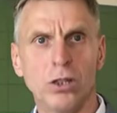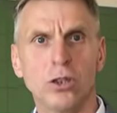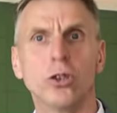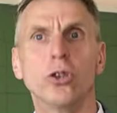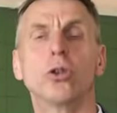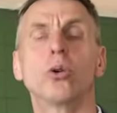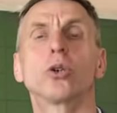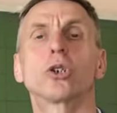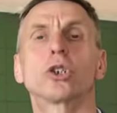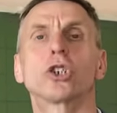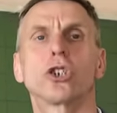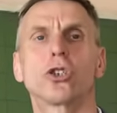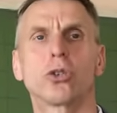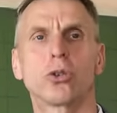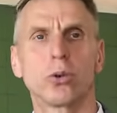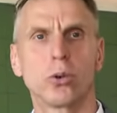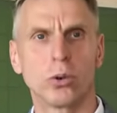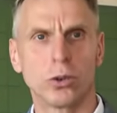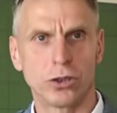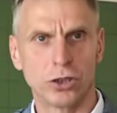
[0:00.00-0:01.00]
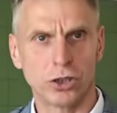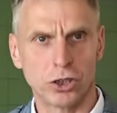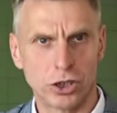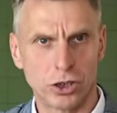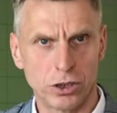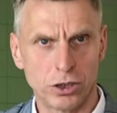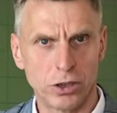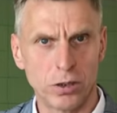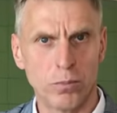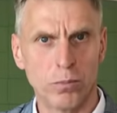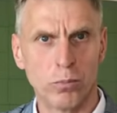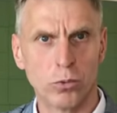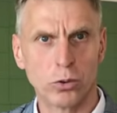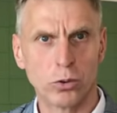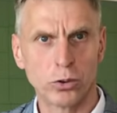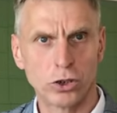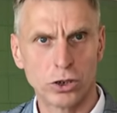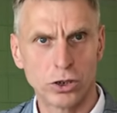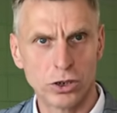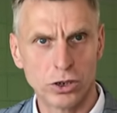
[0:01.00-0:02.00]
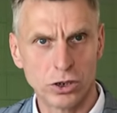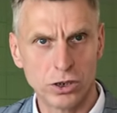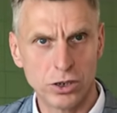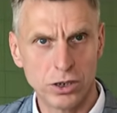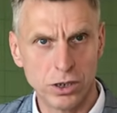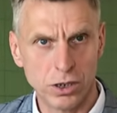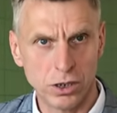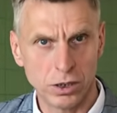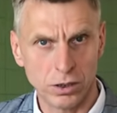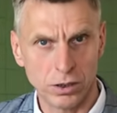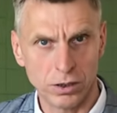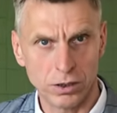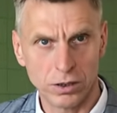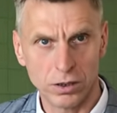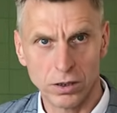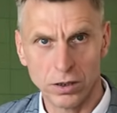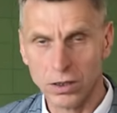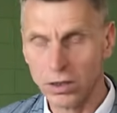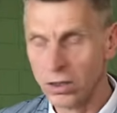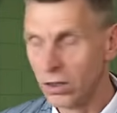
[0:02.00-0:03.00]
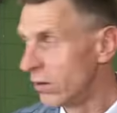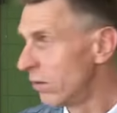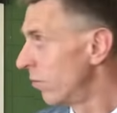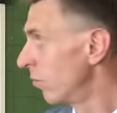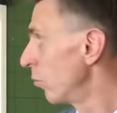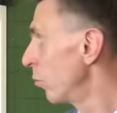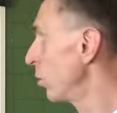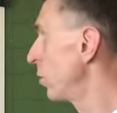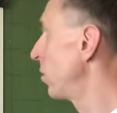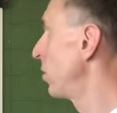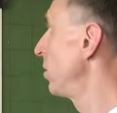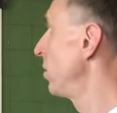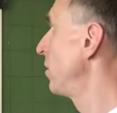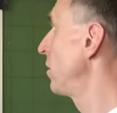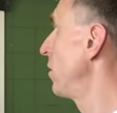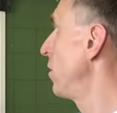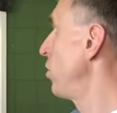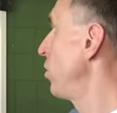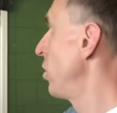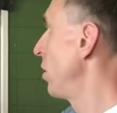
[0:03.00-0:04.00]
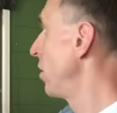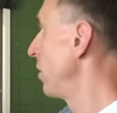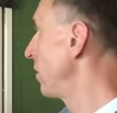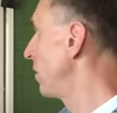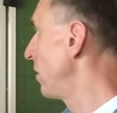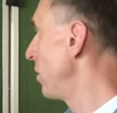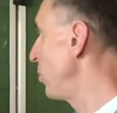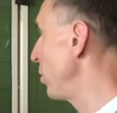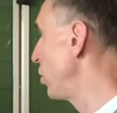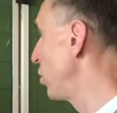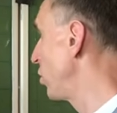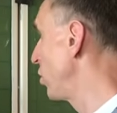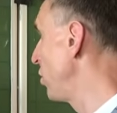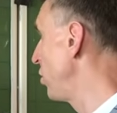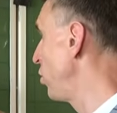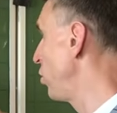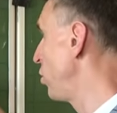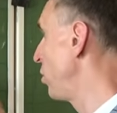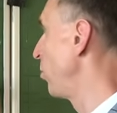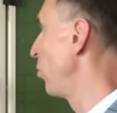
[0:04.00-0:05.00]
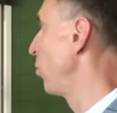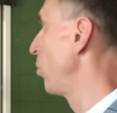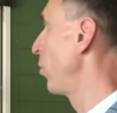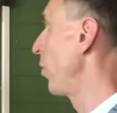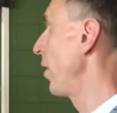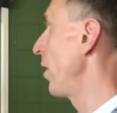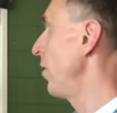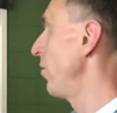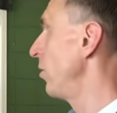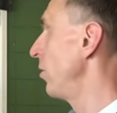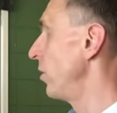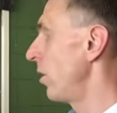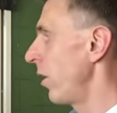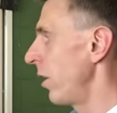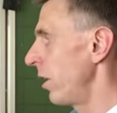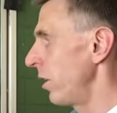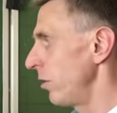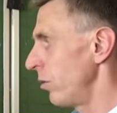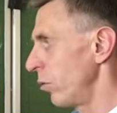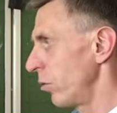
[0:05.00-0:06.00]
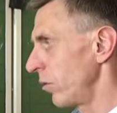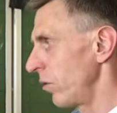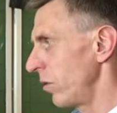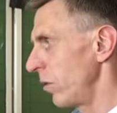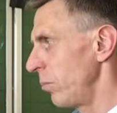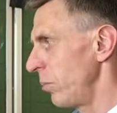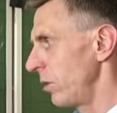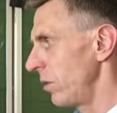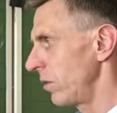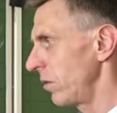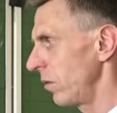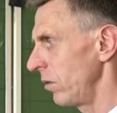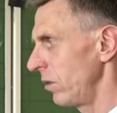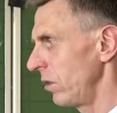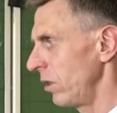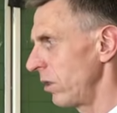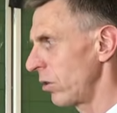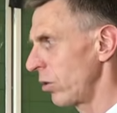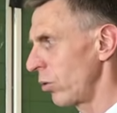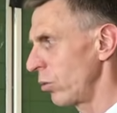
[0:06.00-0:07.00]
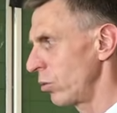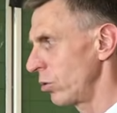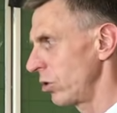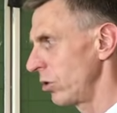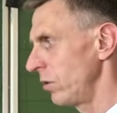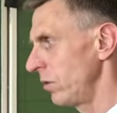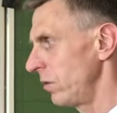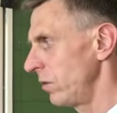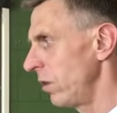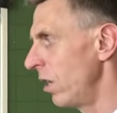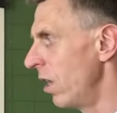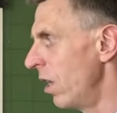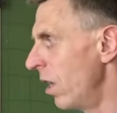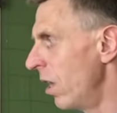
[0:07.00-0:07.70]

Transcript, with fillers: Но что-то же ты можешь делать. Вот ты сначала запиши, чему равен радиус описанной окружности.